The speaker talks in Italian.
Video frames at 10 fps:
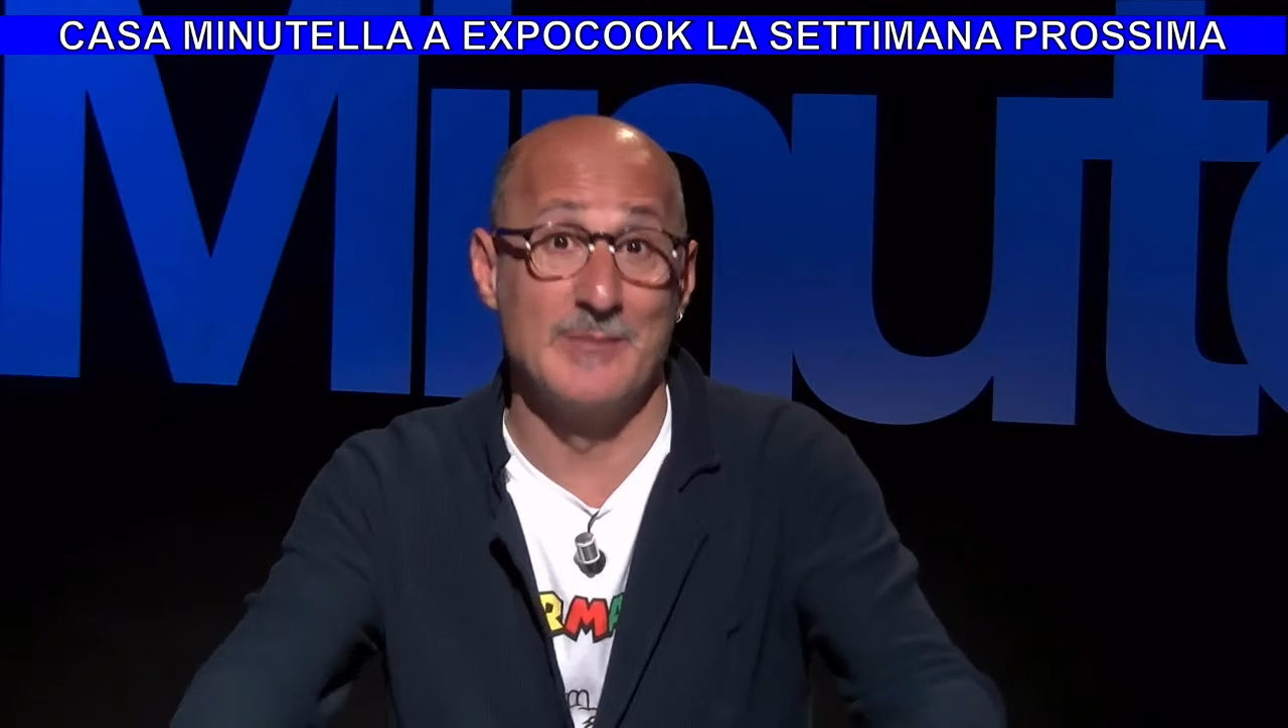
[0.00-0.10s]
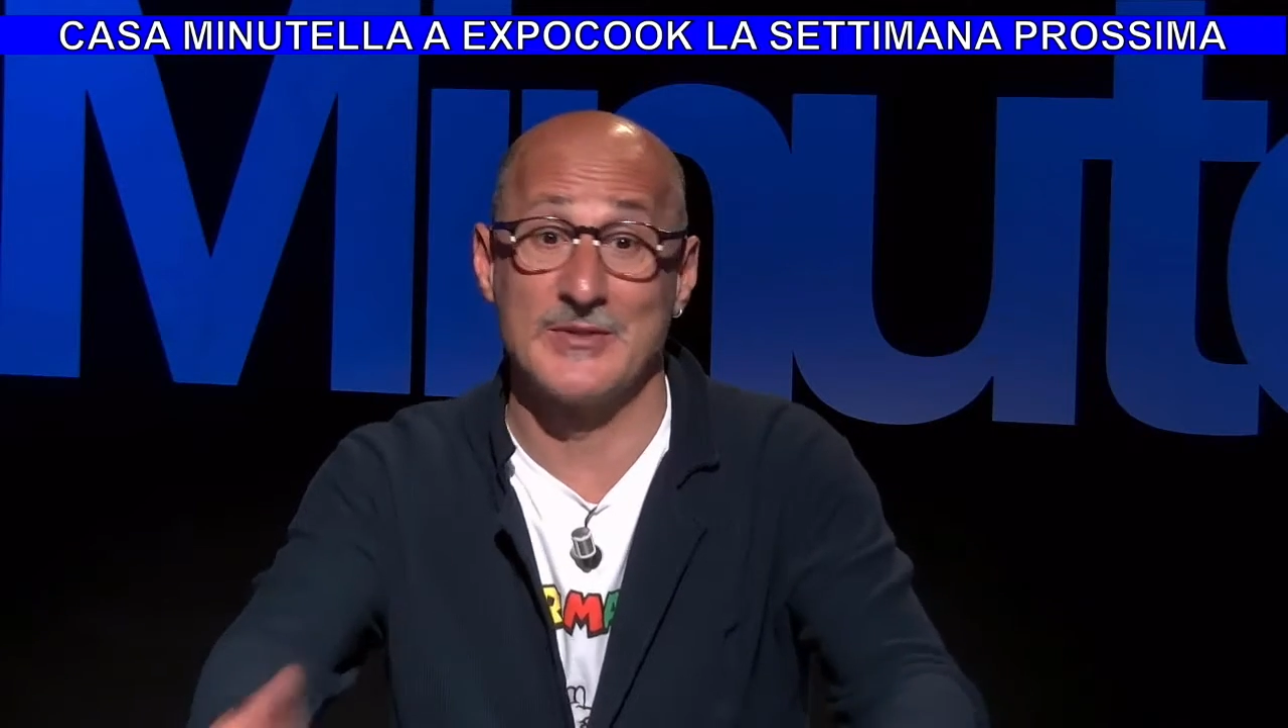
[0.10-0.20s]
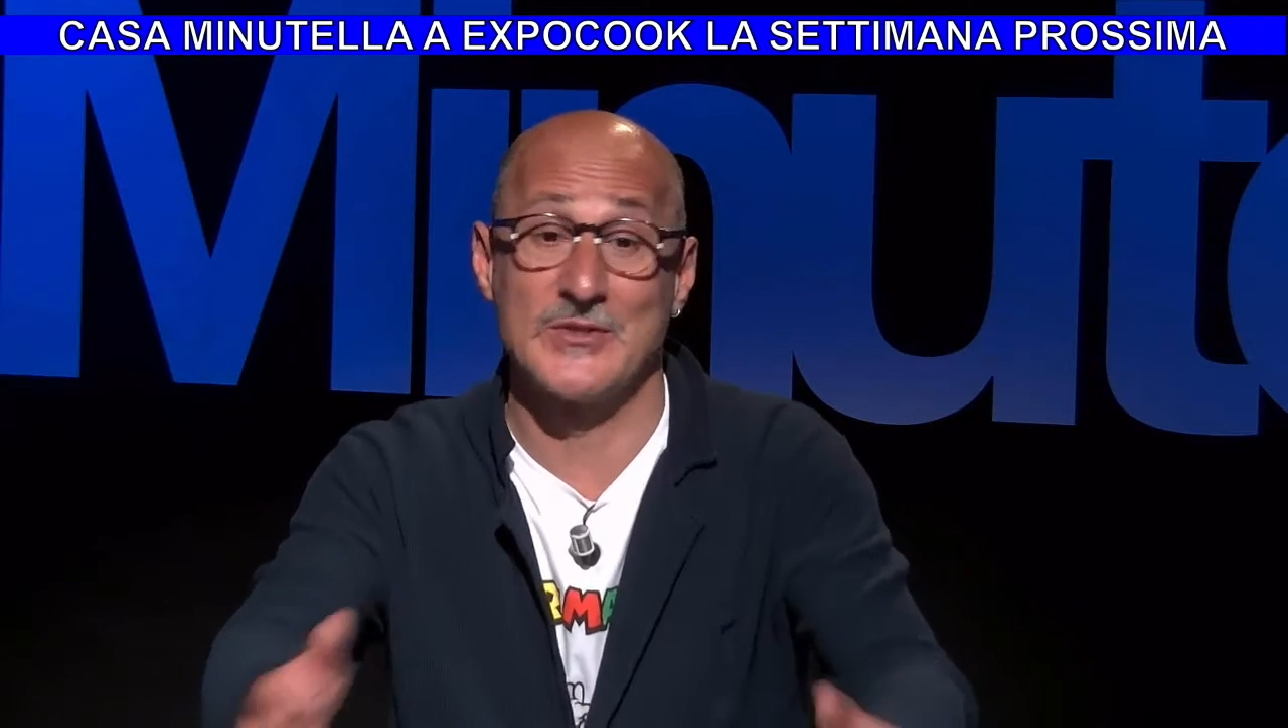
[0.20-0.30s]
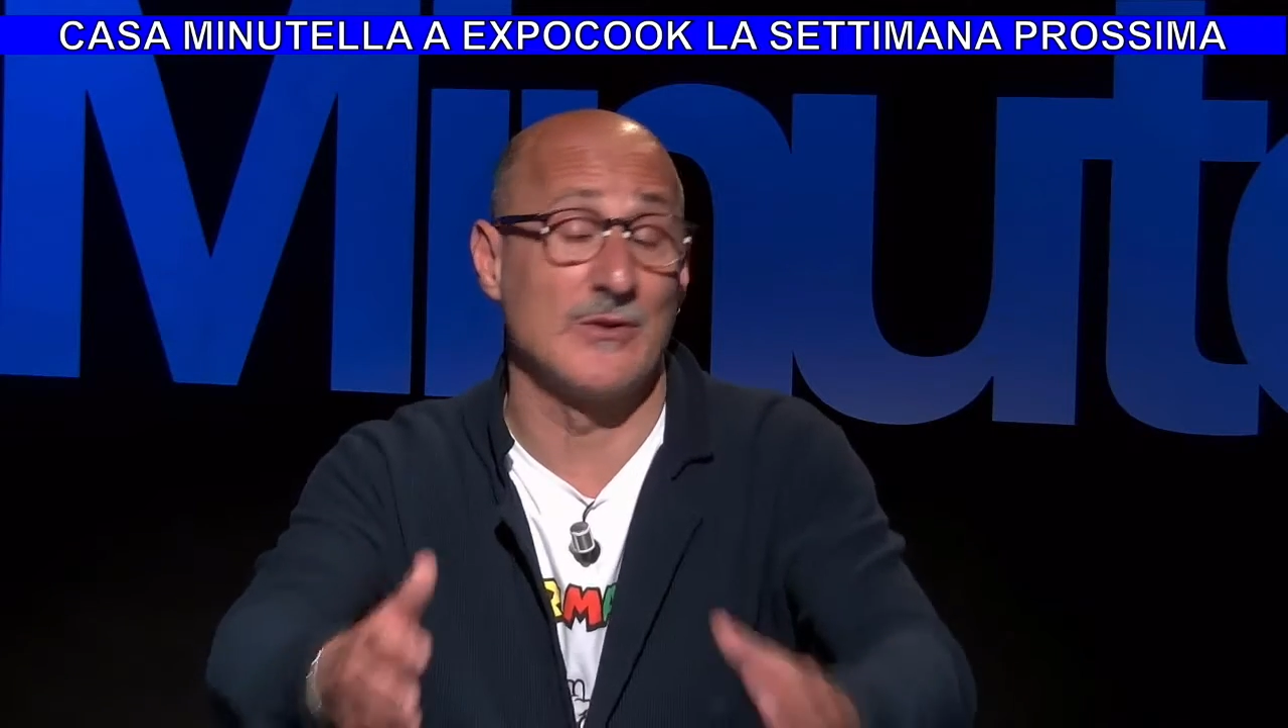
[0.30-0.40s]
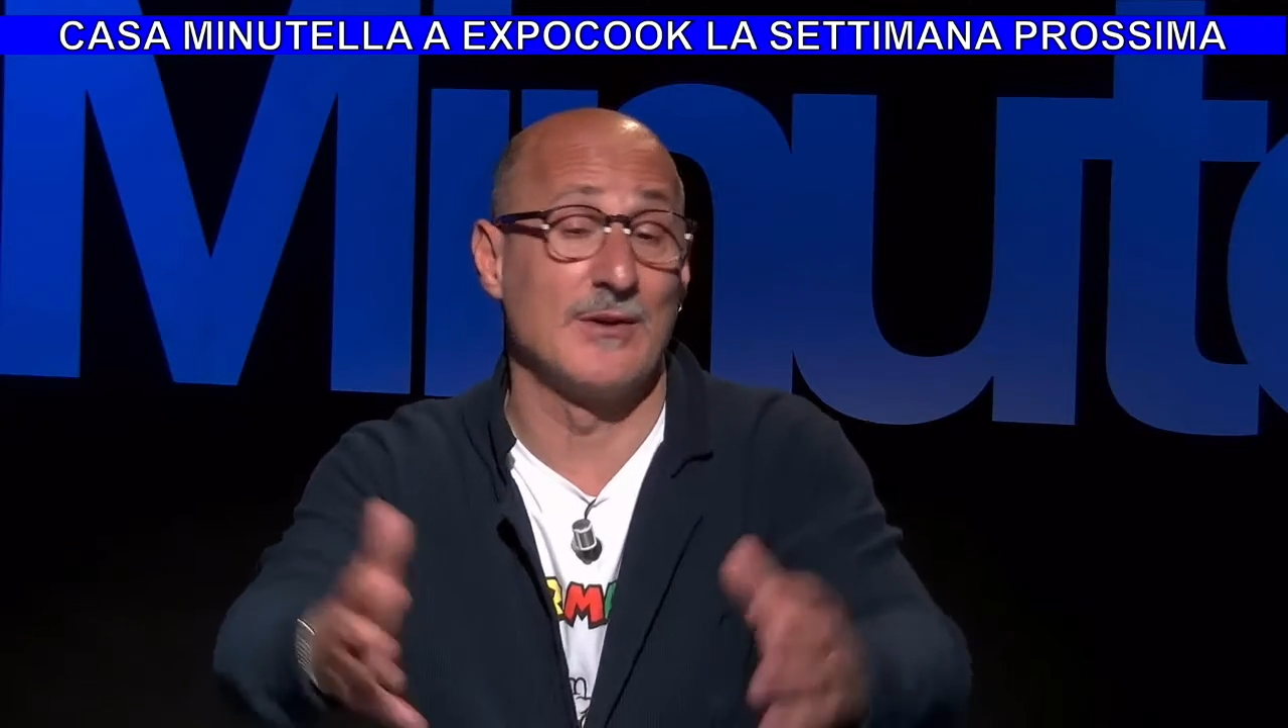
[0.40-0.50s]
le
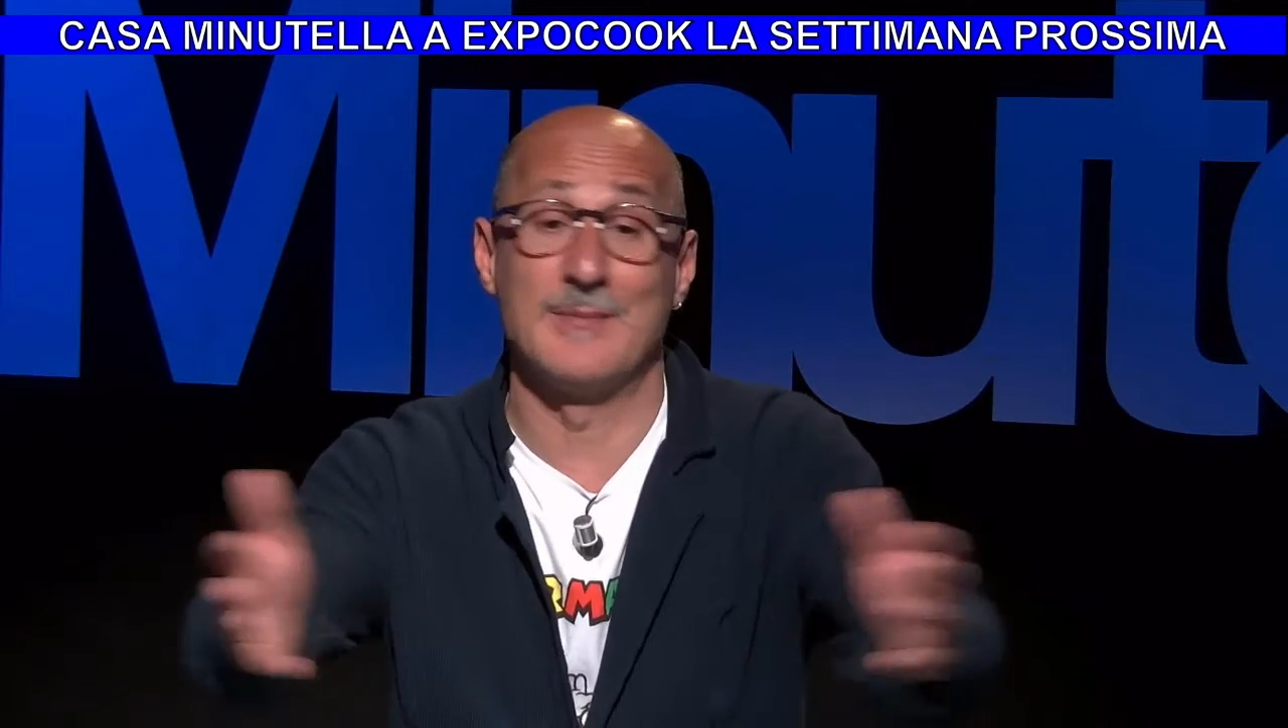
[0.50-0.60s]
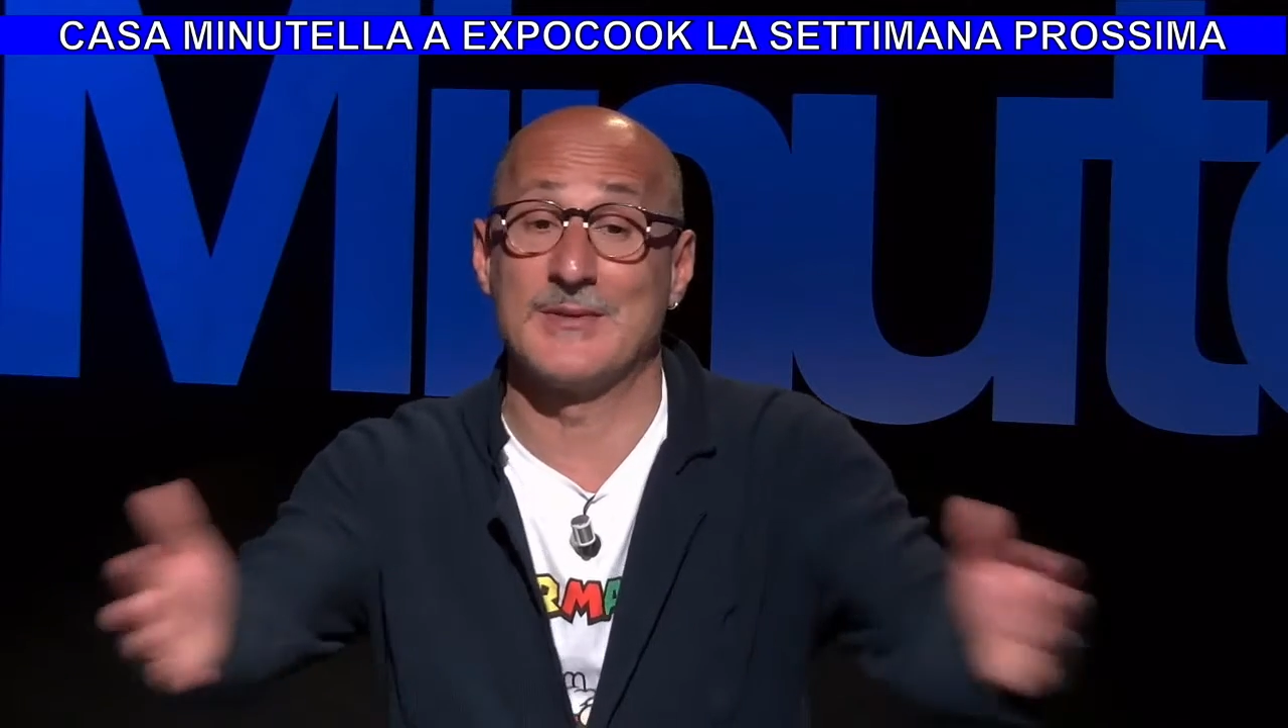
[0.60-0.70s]
persone,